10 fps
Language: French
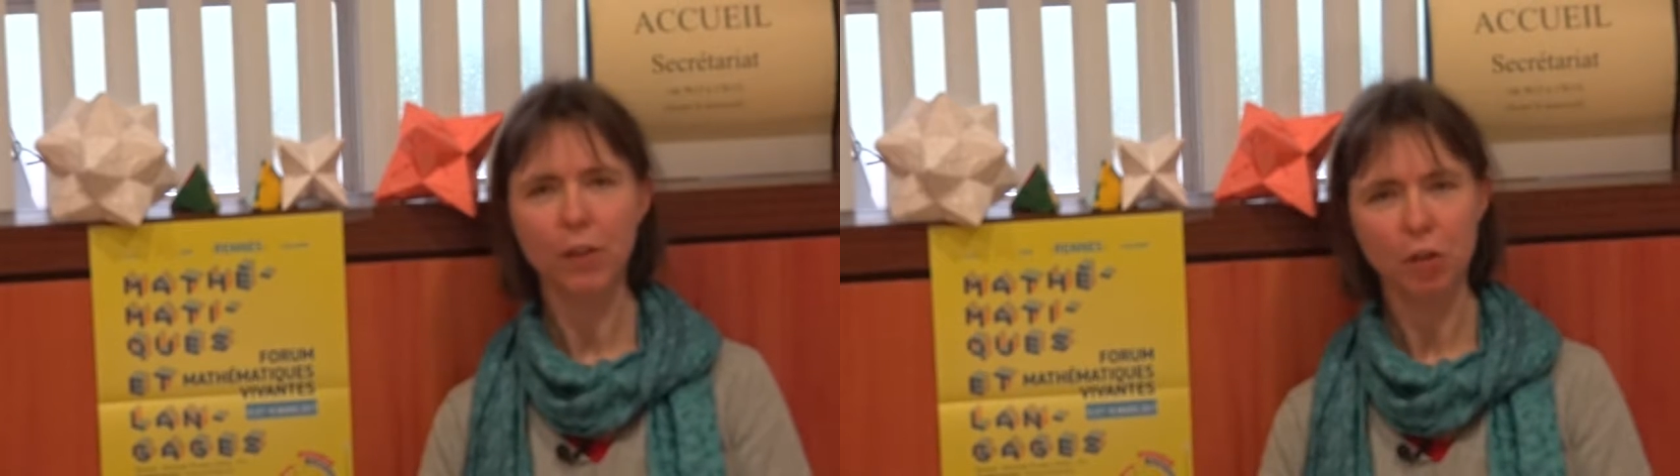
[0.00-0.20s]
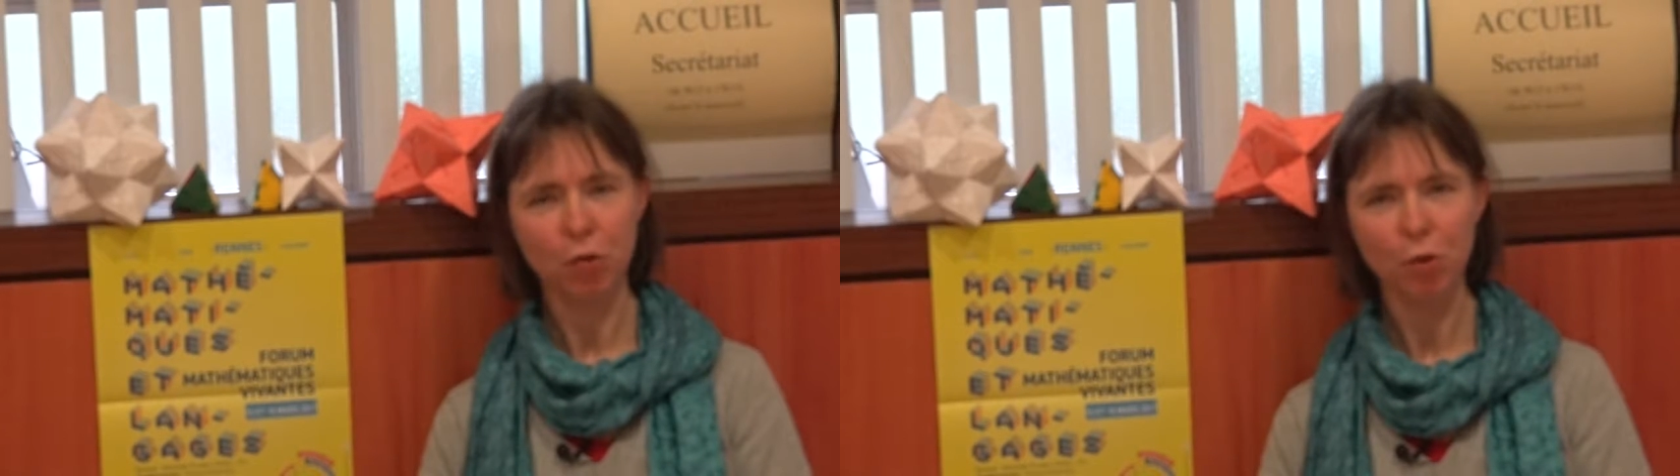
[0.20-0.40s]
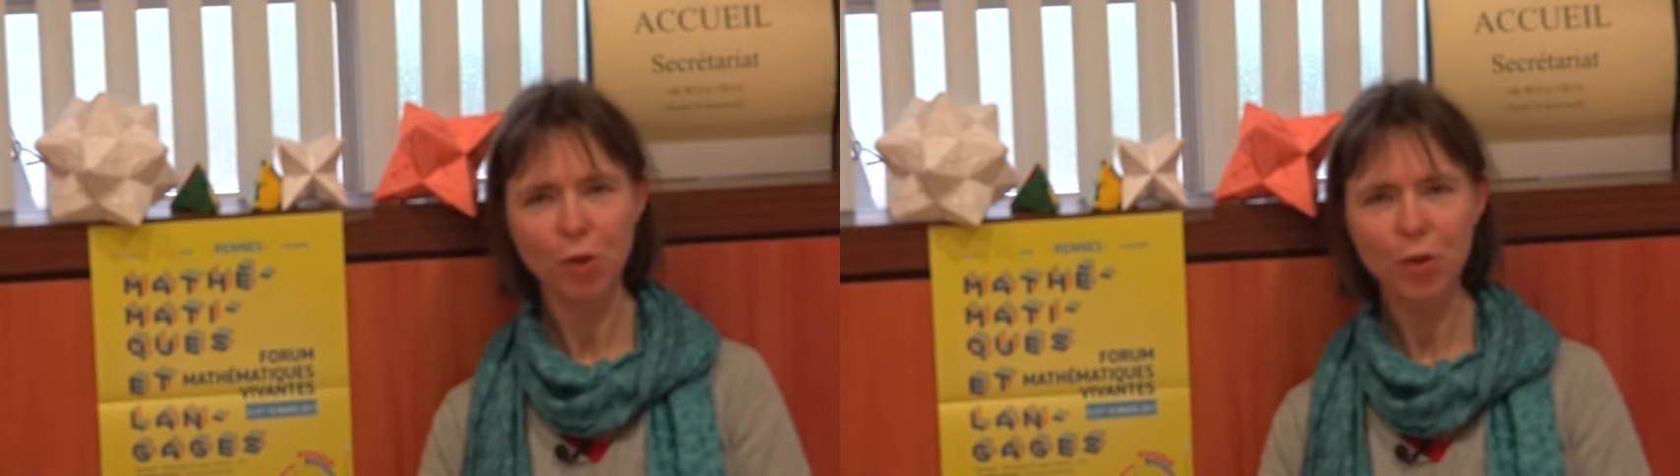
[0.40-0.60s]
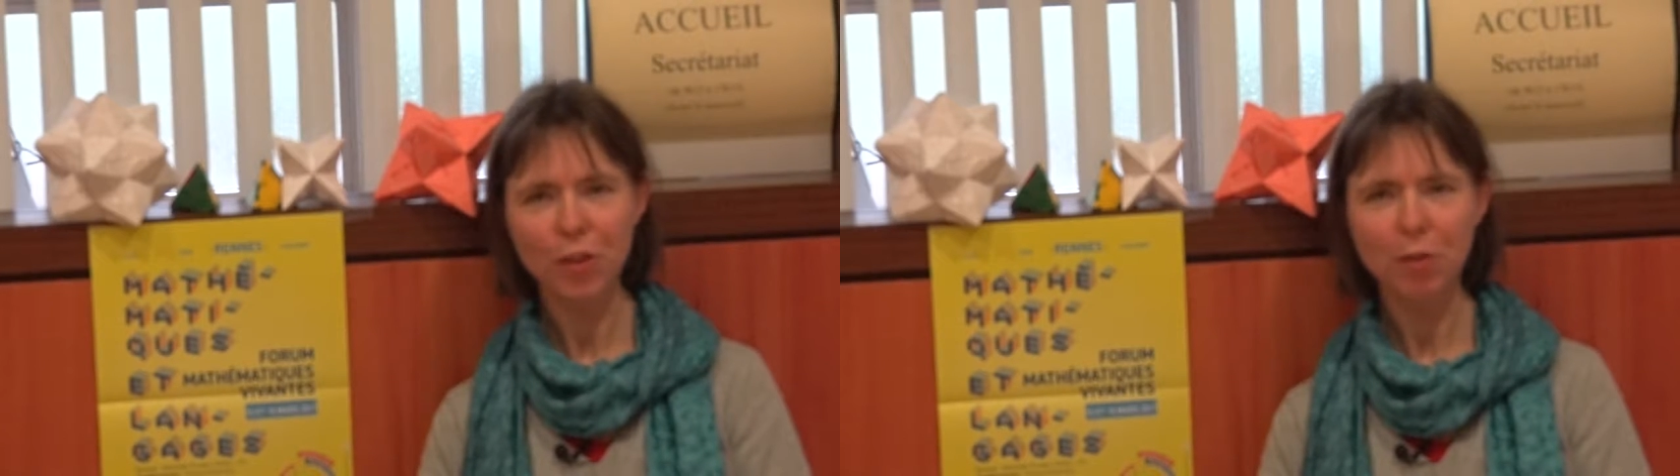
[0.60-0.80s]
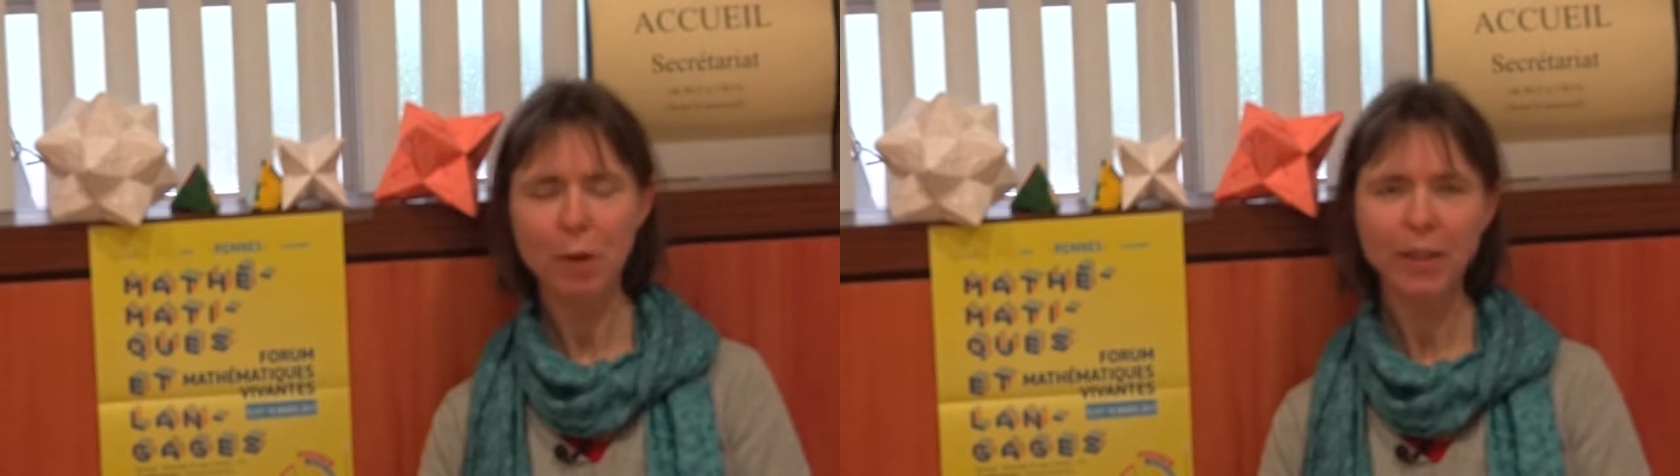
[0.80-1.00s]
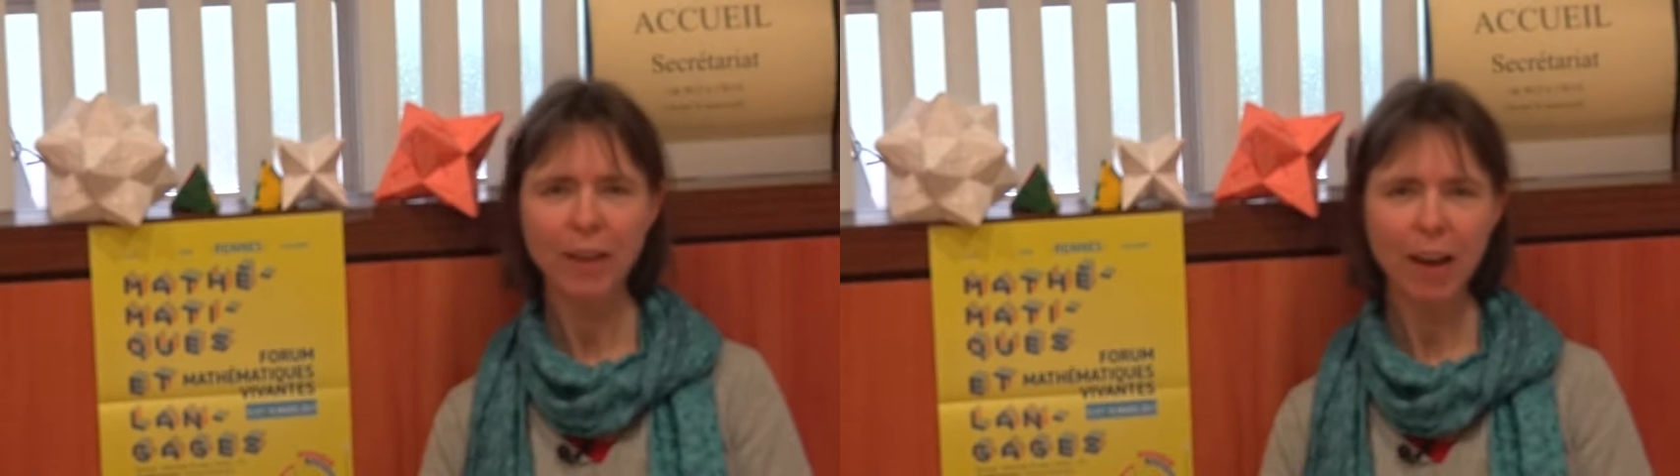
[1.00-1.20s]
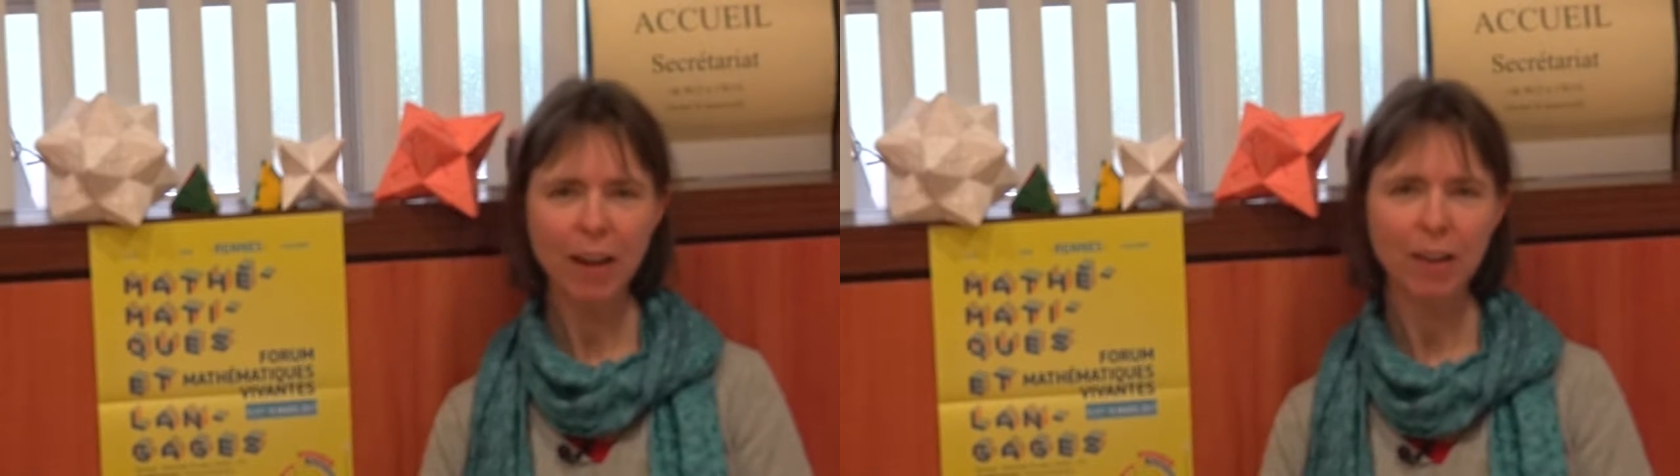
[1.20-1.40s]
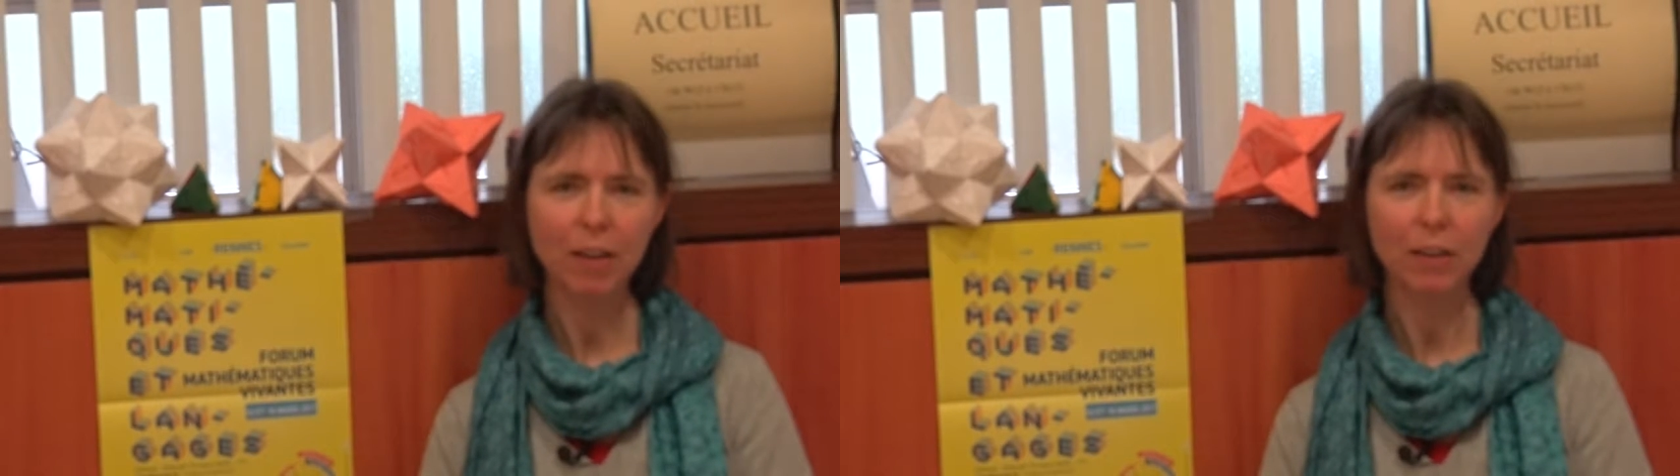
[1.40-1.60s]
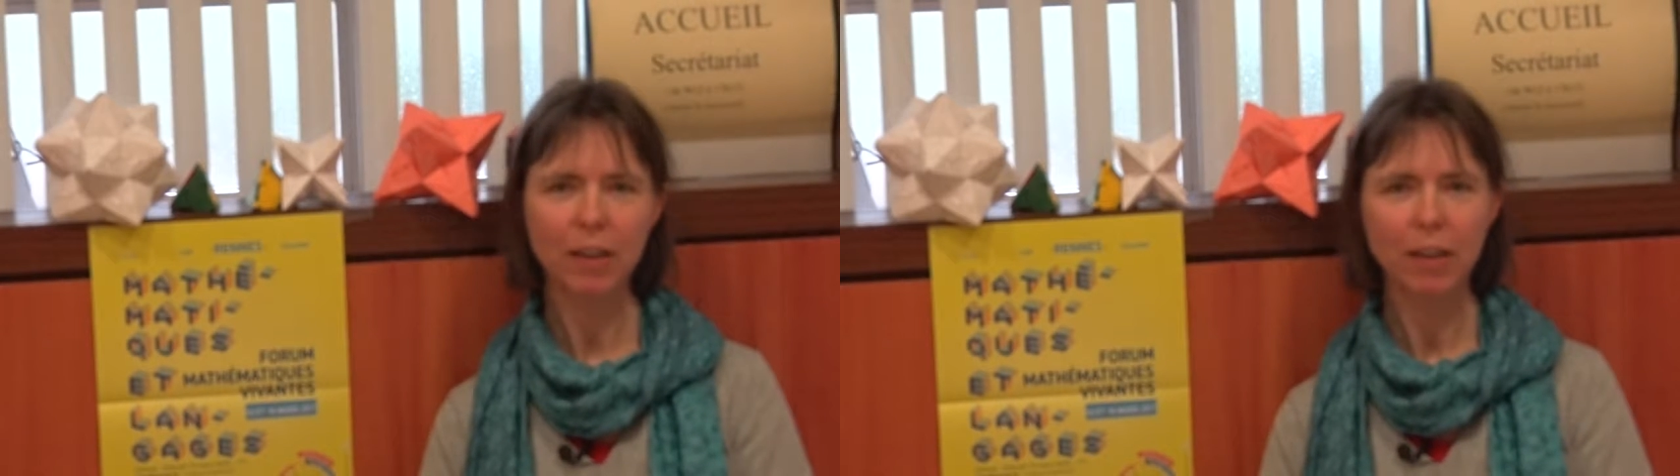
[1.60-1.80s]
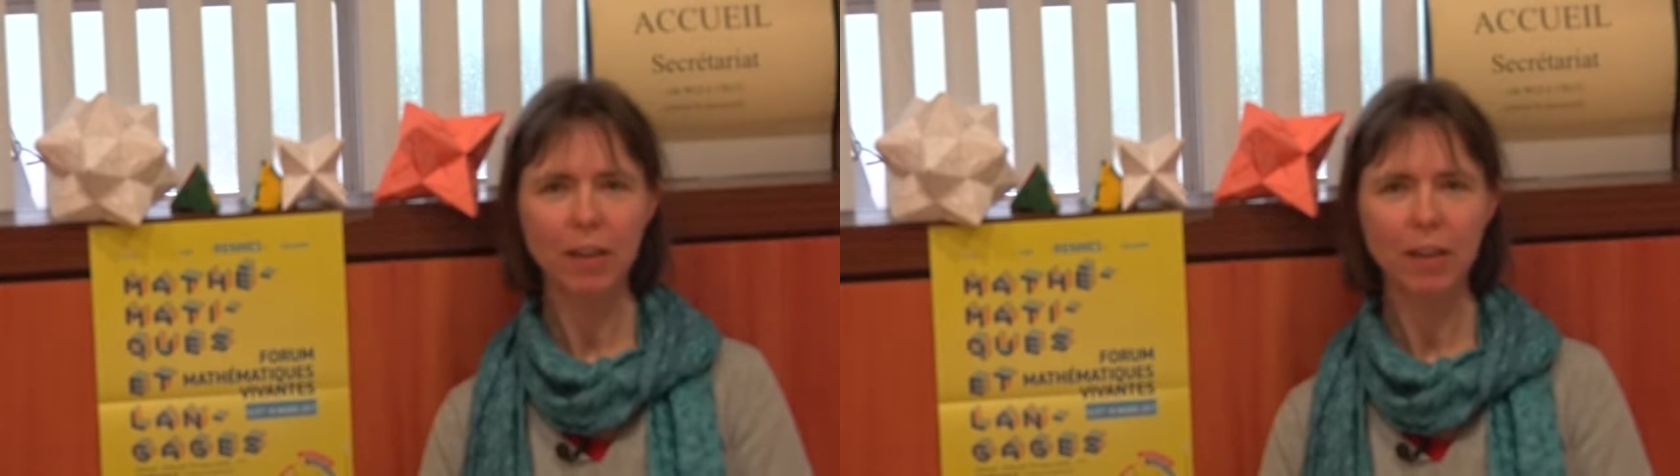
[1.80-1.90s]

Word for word: des jeux, des spectacles,